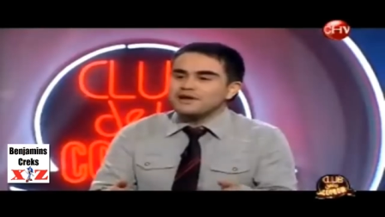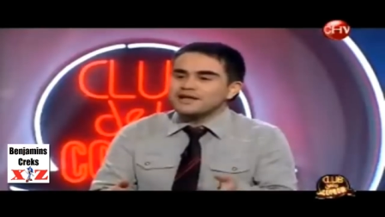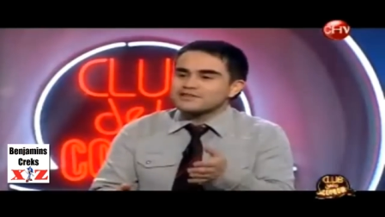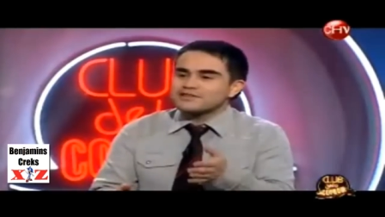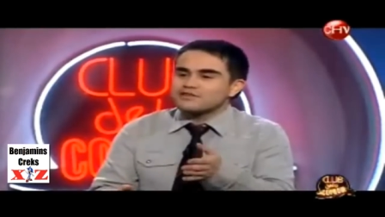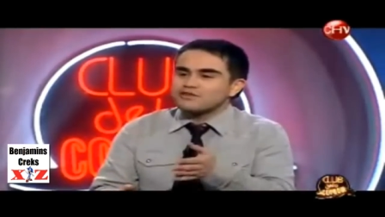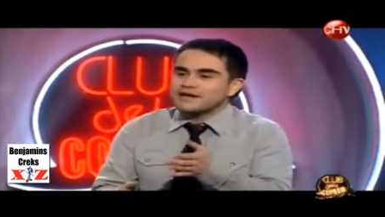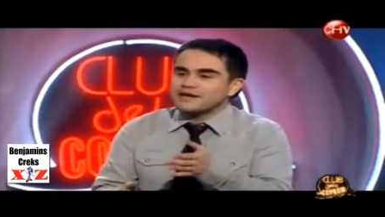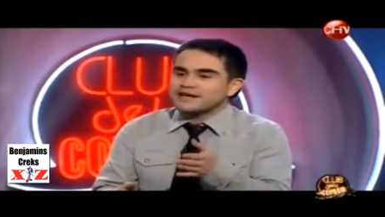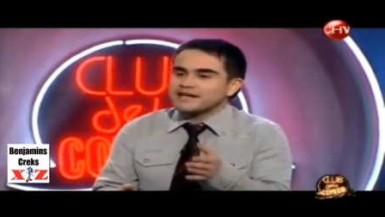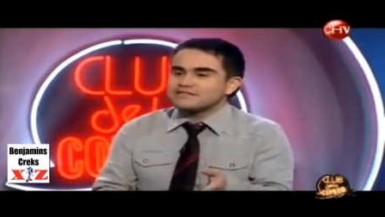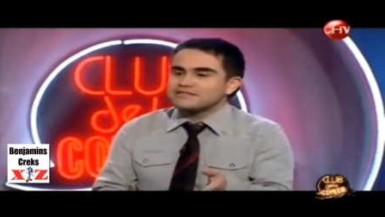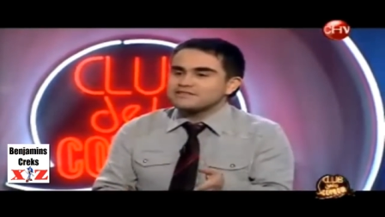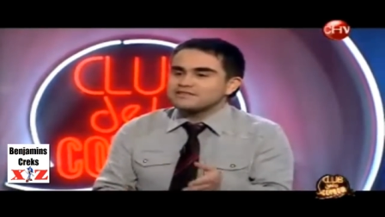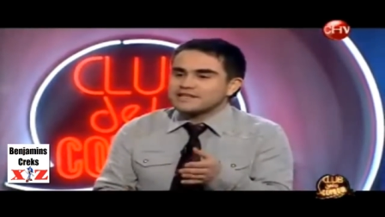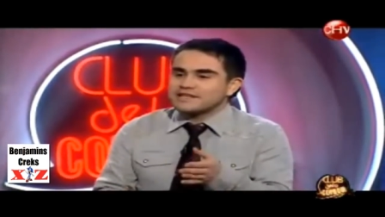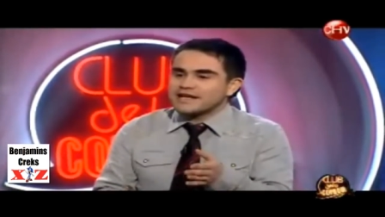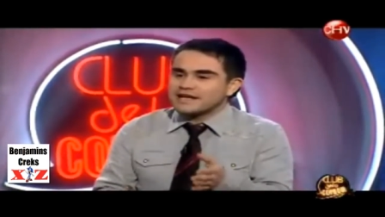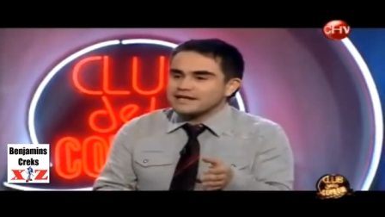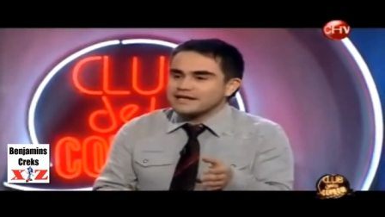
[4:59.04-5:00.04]
las ovejas
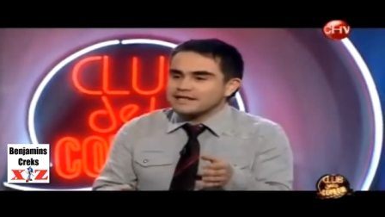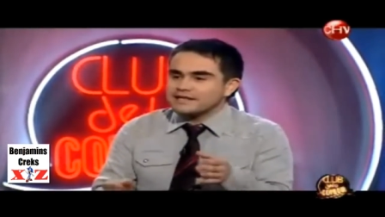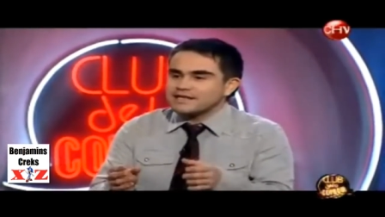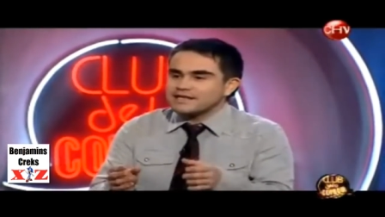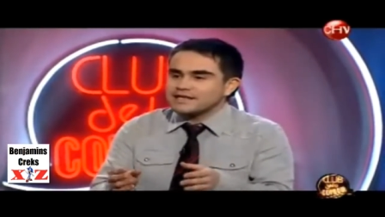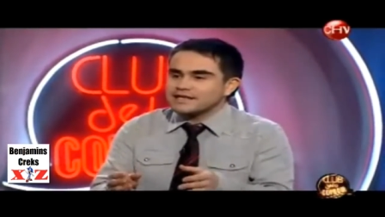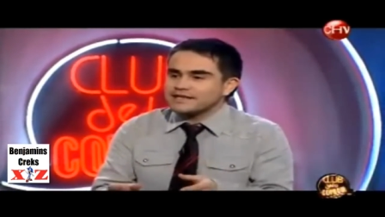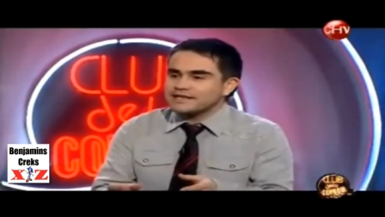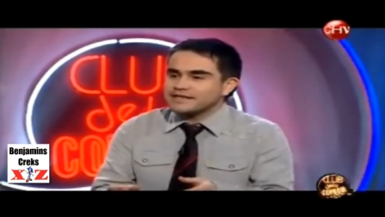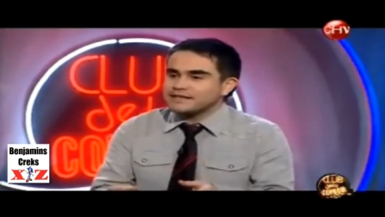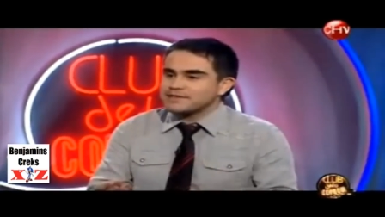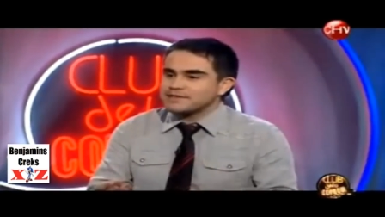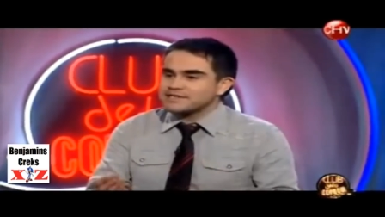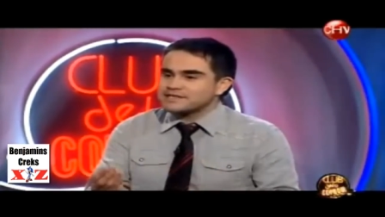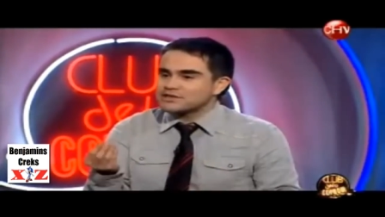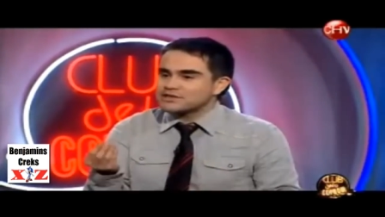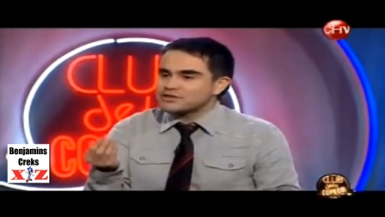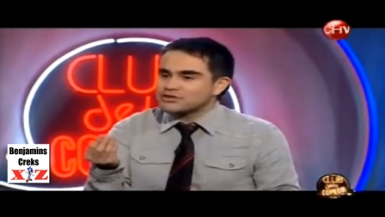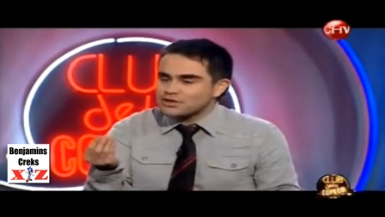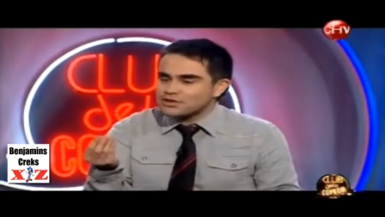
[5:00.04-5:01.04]
son tan inteligentes para
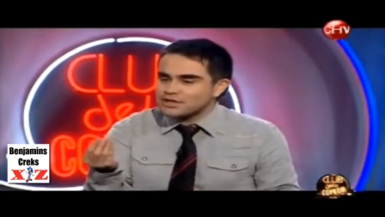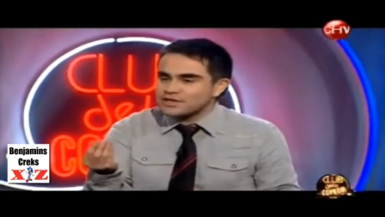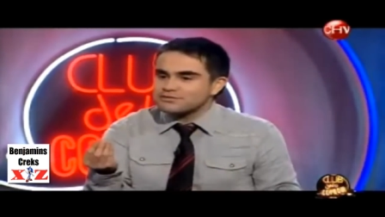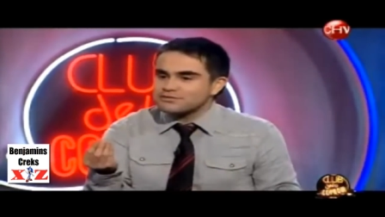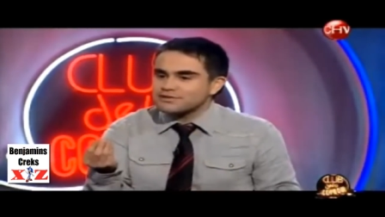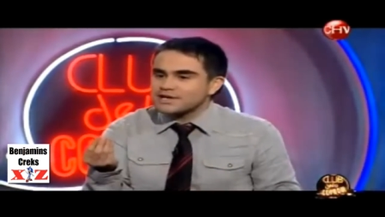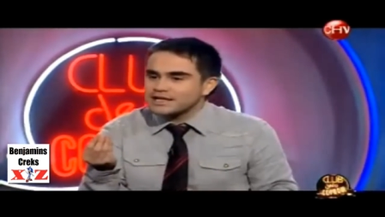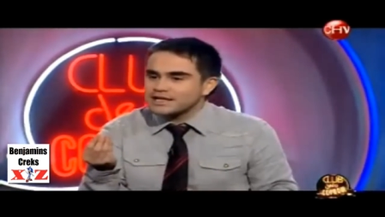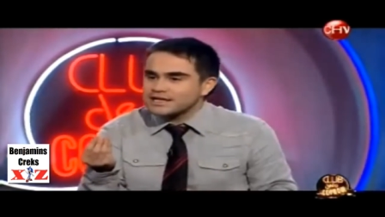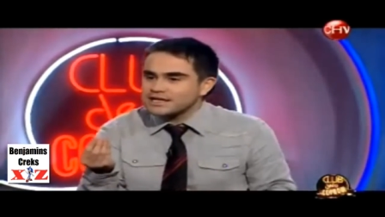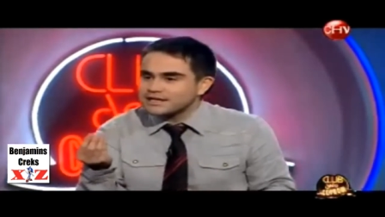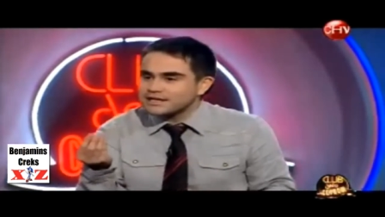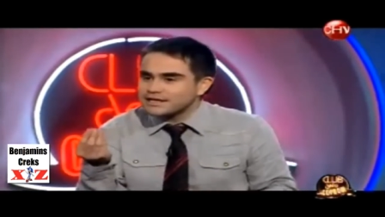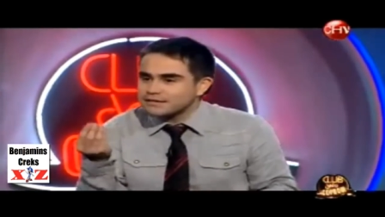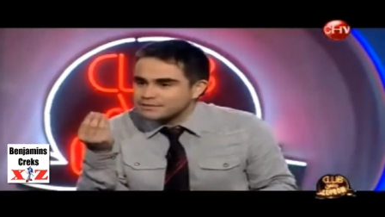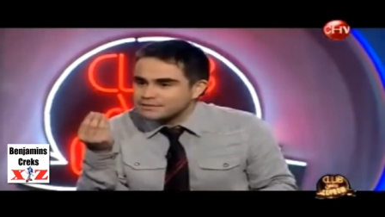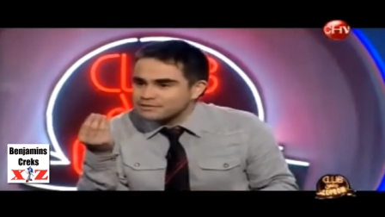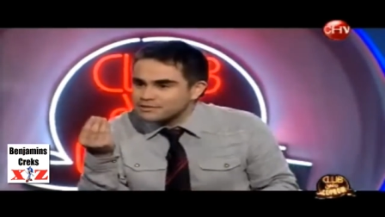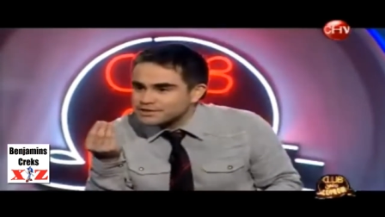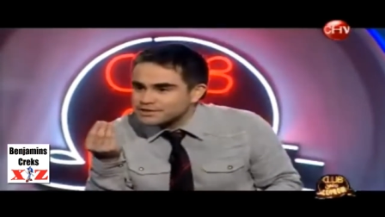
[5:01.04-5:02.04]
hacer todas sus caquitas
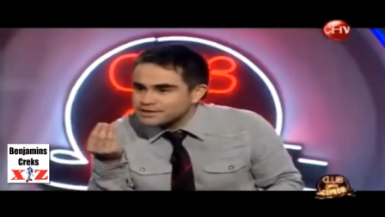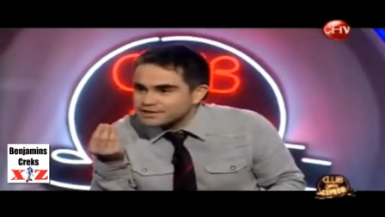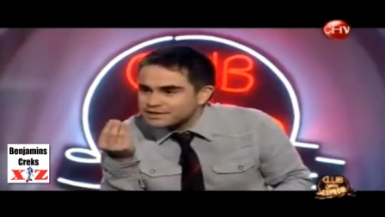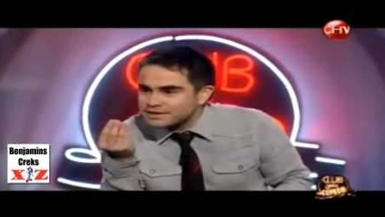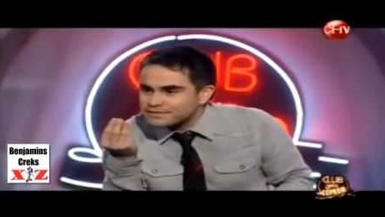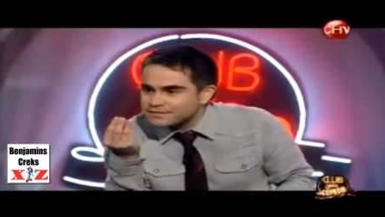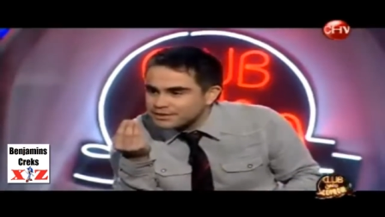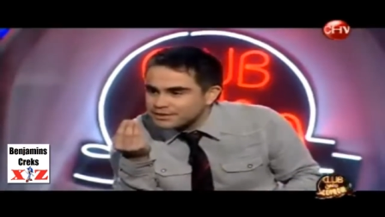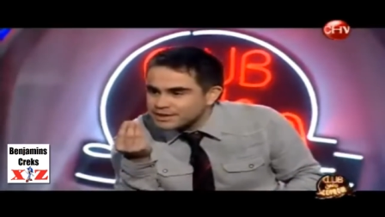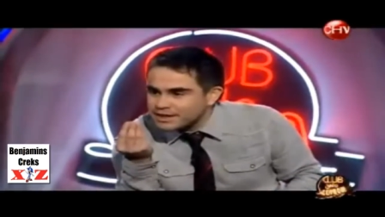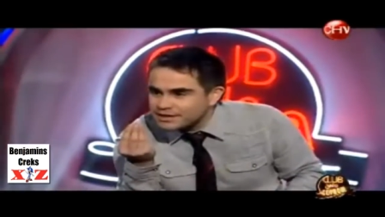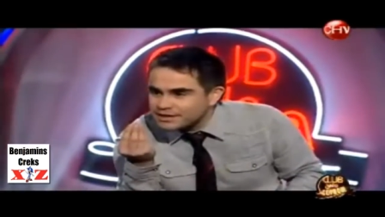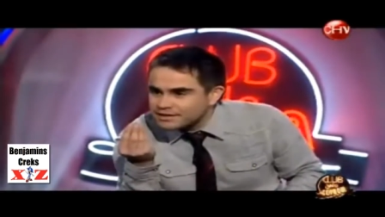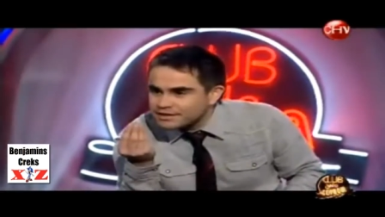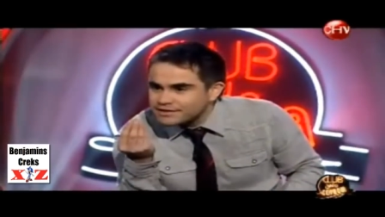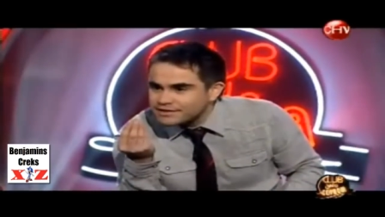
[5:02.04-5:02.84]
del mismo porte, mi igual?